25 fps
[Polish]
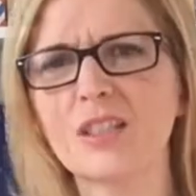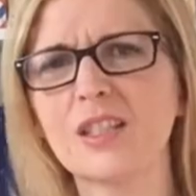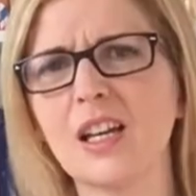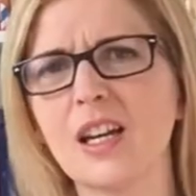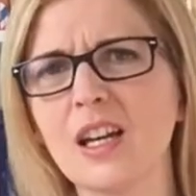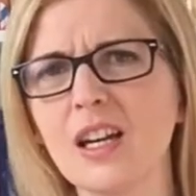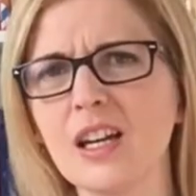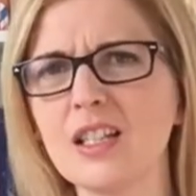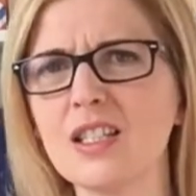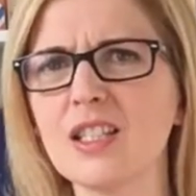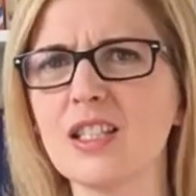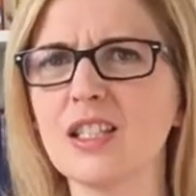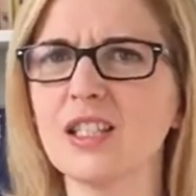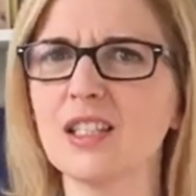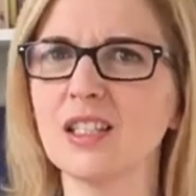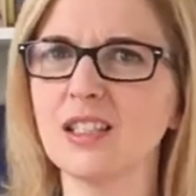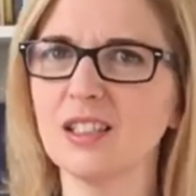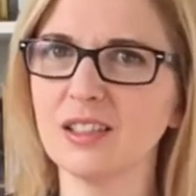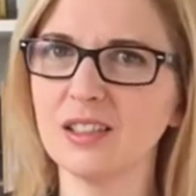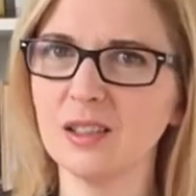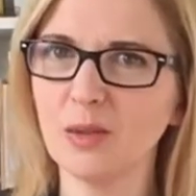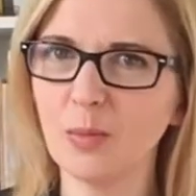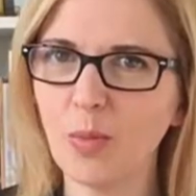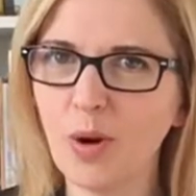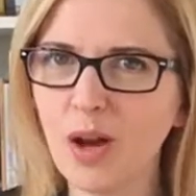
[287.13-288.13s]
stara
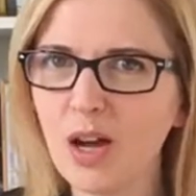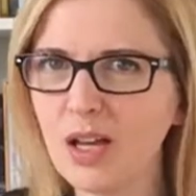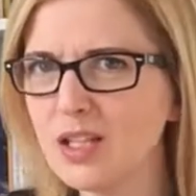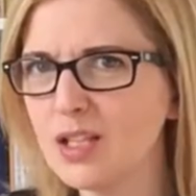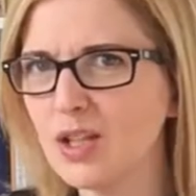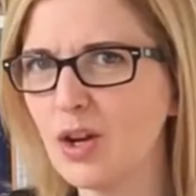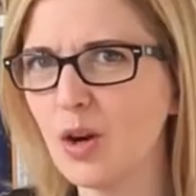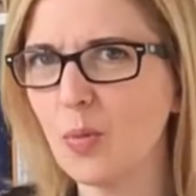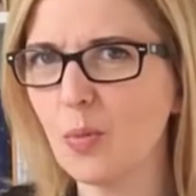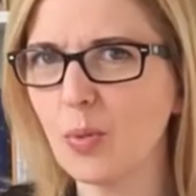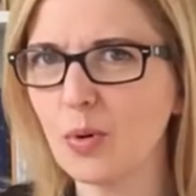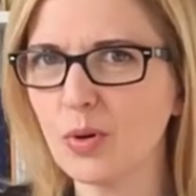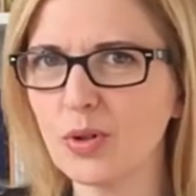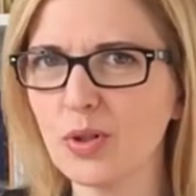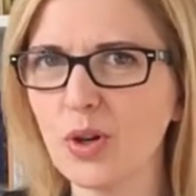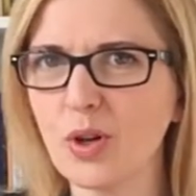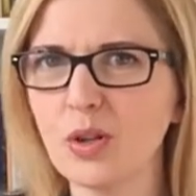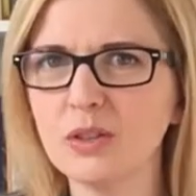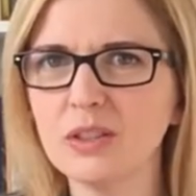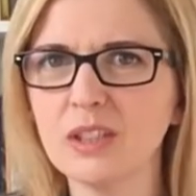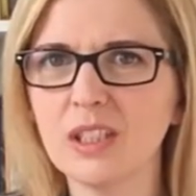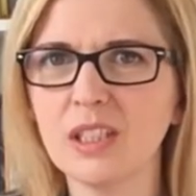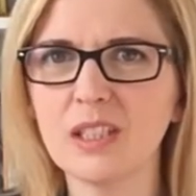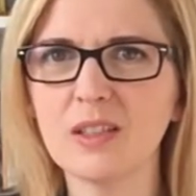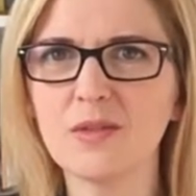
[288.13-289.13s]
się dbać o
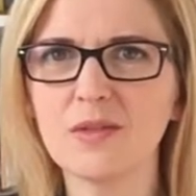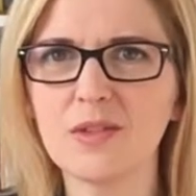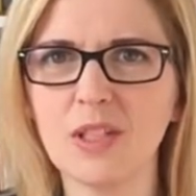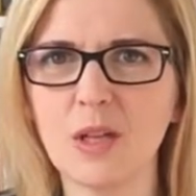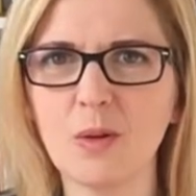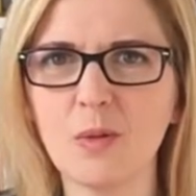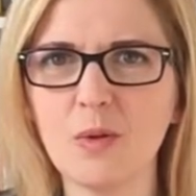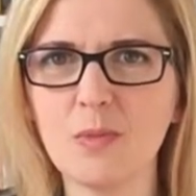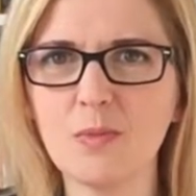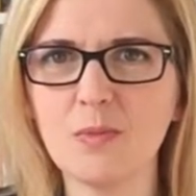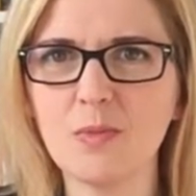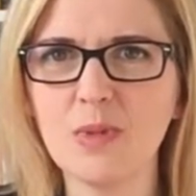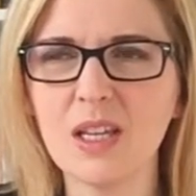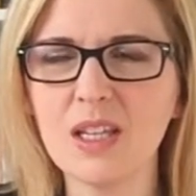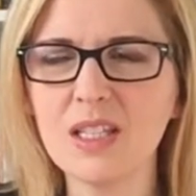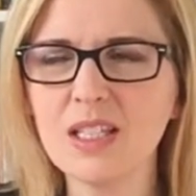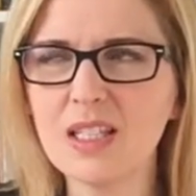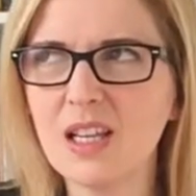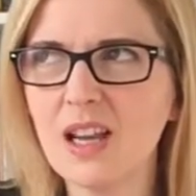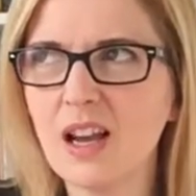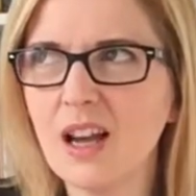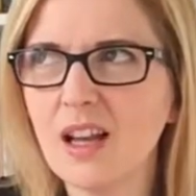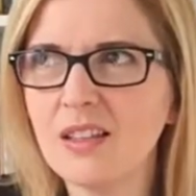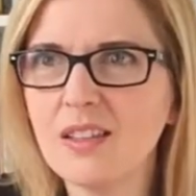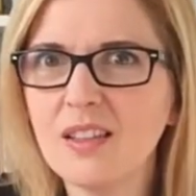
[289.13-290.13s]
porządek w całym
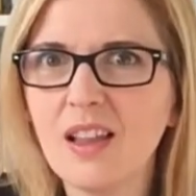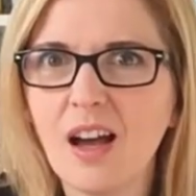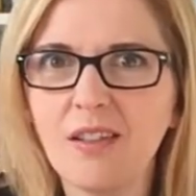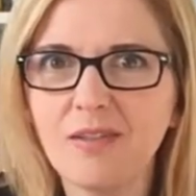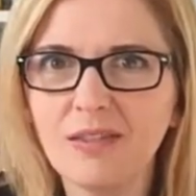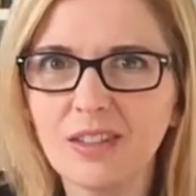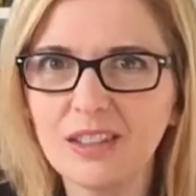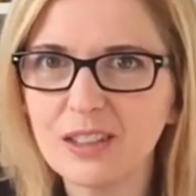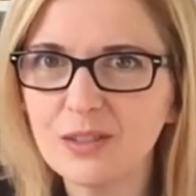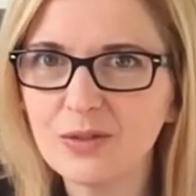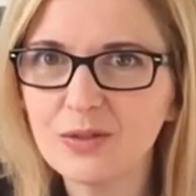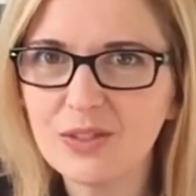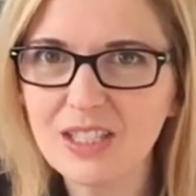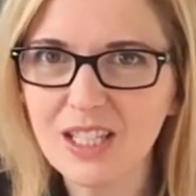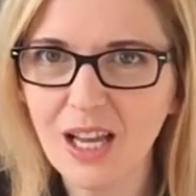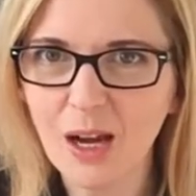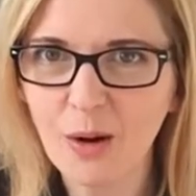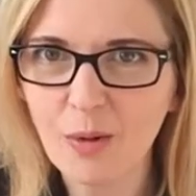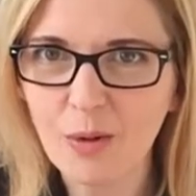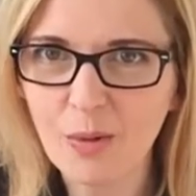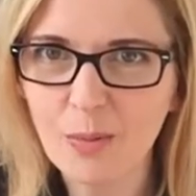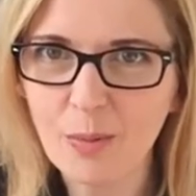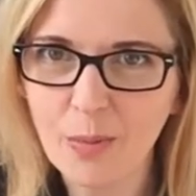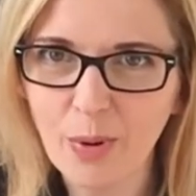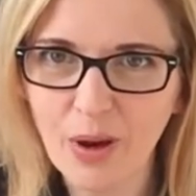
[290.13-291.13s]
mieście, a nawet w
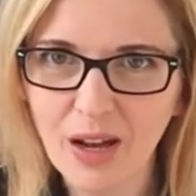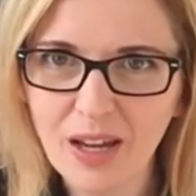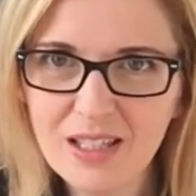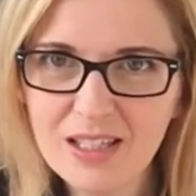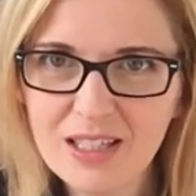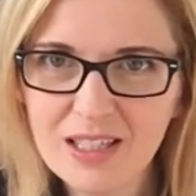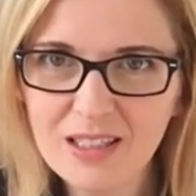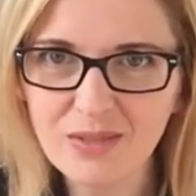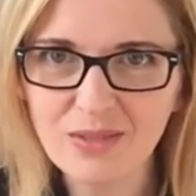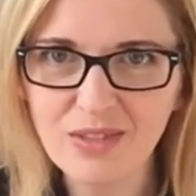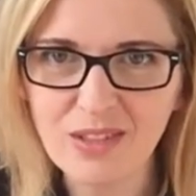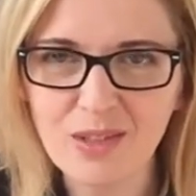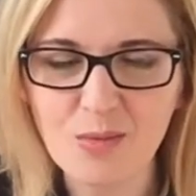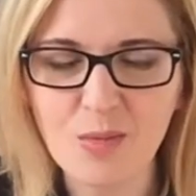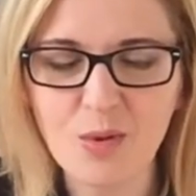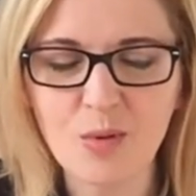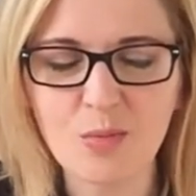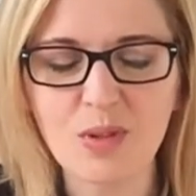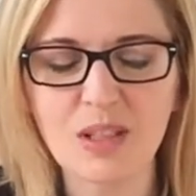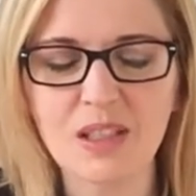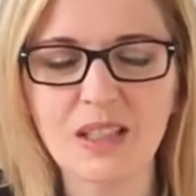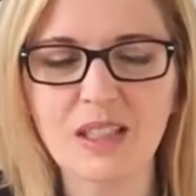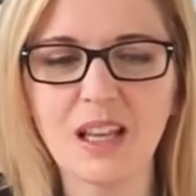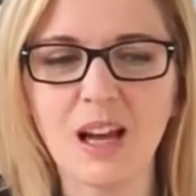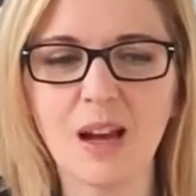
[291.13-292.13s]
całym państwie
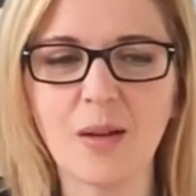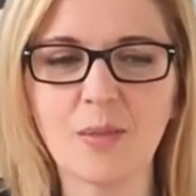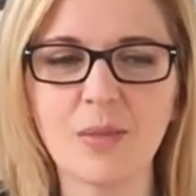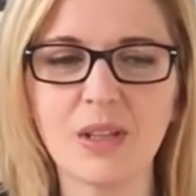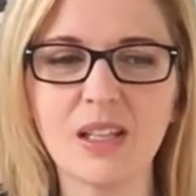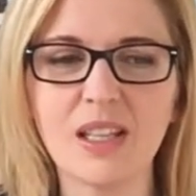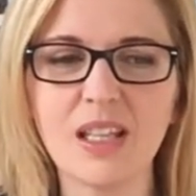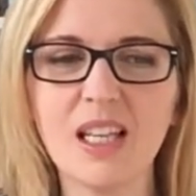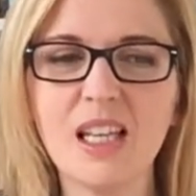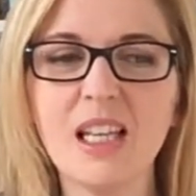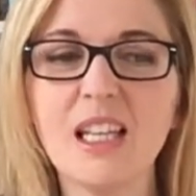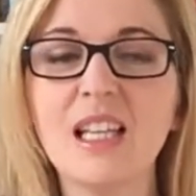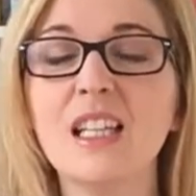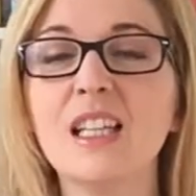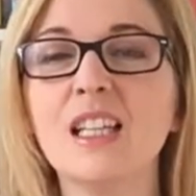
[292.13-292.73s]
momentami.